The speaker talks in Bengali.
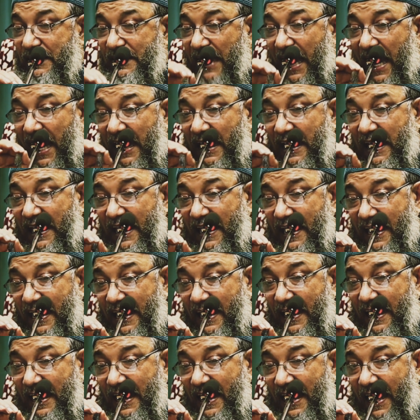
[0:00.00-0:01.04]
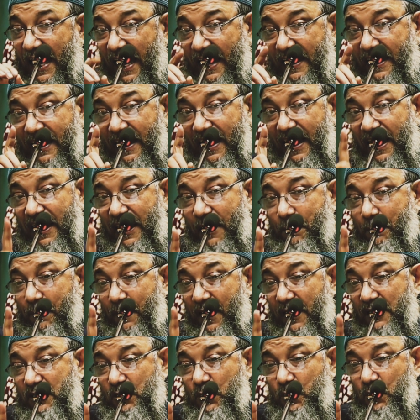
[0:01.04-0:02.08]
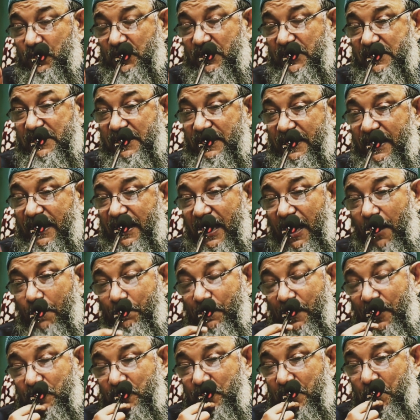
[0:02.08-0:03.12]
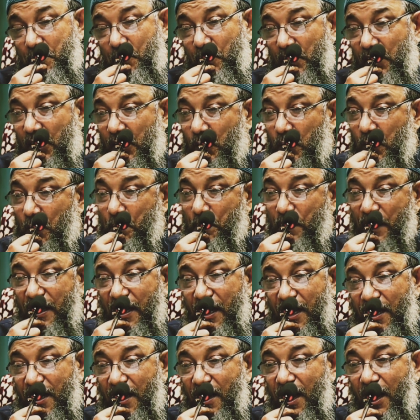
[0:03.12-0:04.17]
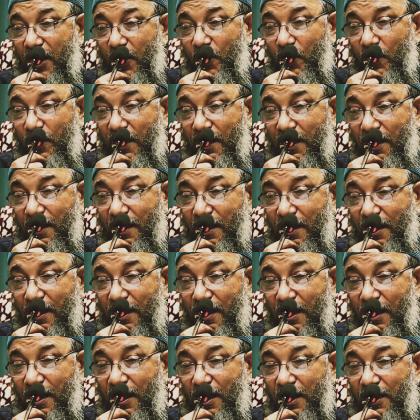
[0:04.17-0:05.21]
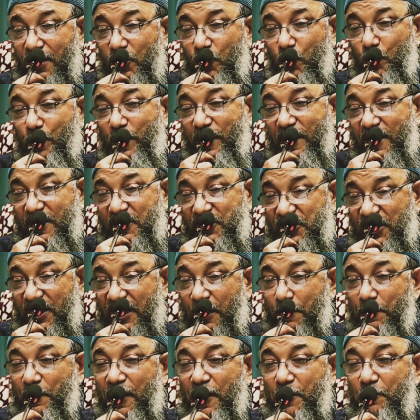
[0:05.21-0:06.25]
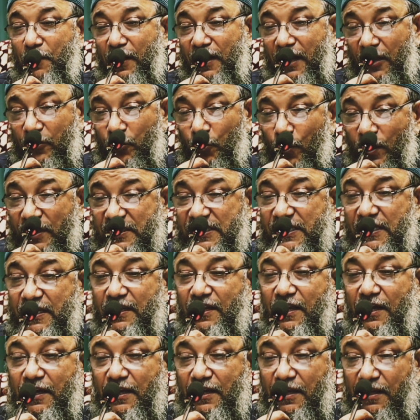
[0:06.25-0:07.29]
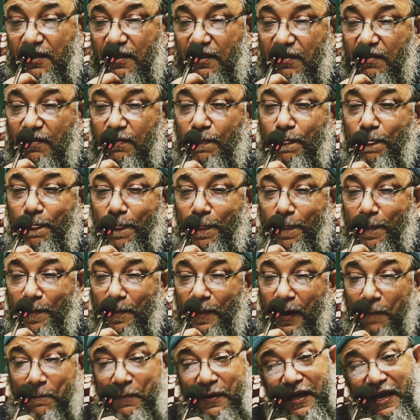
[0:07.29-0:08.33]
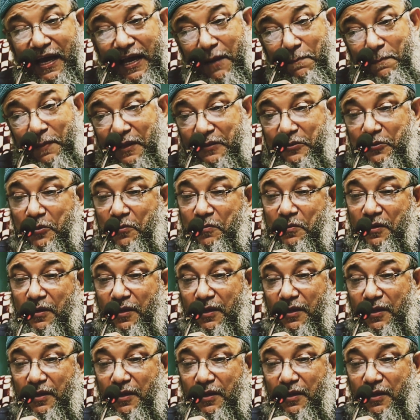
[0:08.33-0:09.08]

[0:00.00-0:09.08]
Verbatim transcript: তাহলে একটা খারাপ কাজ ঘটতেছে দেখে আপনার যদি মনে কোনো বিকার না ঘটে ইউ বেটার চেক আপনার ইমান আদৌ আছে কিনা আপনার খারাপ লাগতো